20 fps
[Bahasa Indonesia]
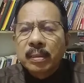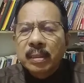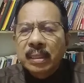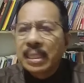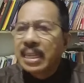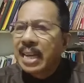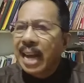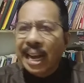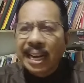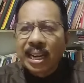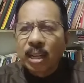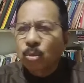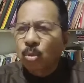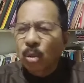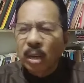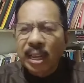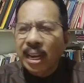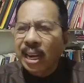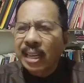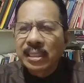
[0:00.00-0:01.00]
Tidak ada
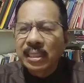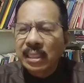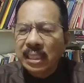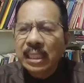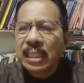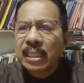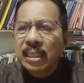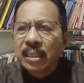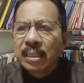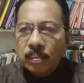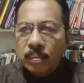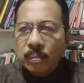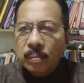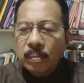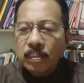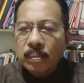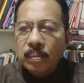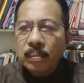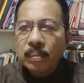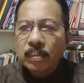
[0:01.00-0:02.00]
toleransi.
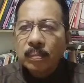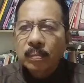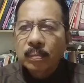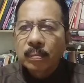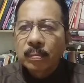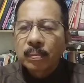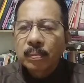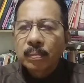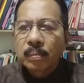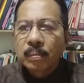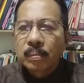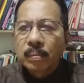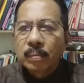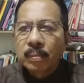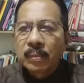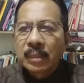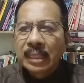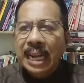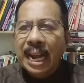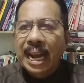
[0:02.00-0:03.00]

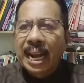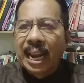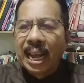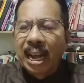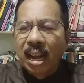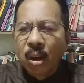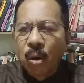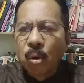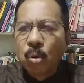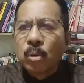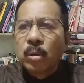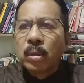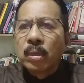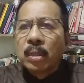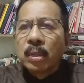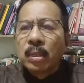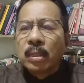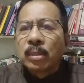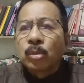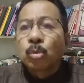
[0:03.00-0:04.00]
Kalau
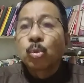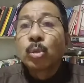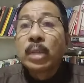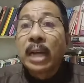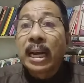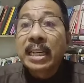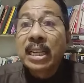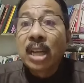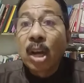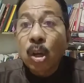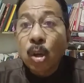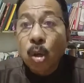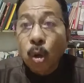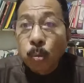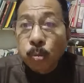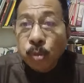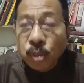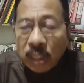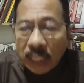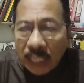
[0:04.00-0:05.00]
sudah dia
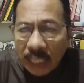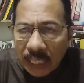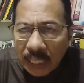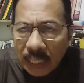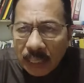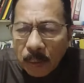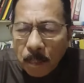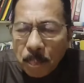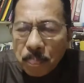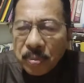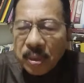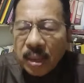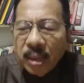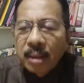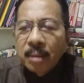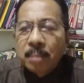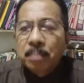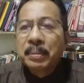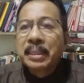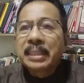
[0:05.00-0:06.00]
korupsi,
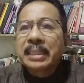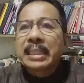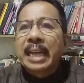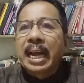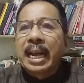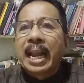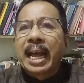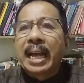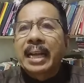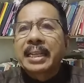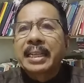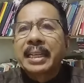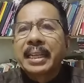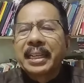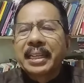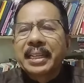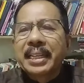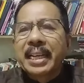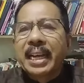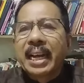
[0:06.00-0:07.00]
bisa
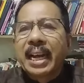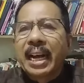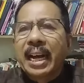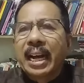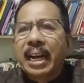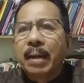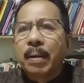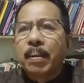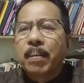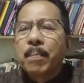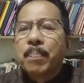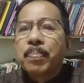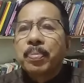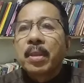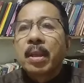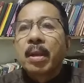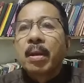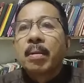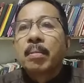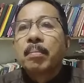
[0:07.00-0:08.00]
lagi dia
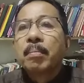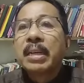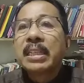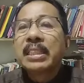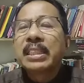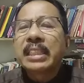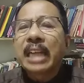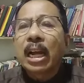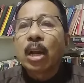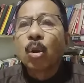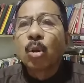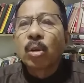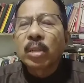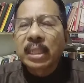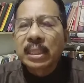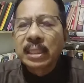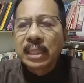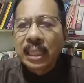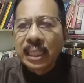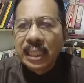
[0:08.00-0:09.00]

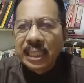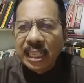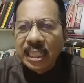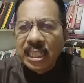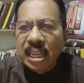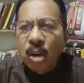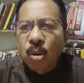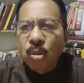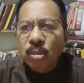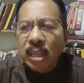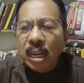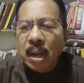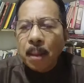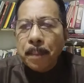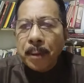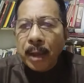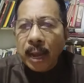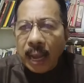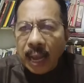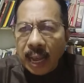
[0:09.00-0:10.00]
mencalonkan diri jadi anggota
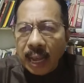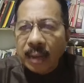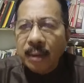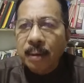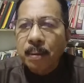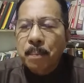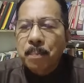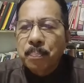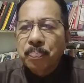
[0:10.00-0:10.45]
DPR,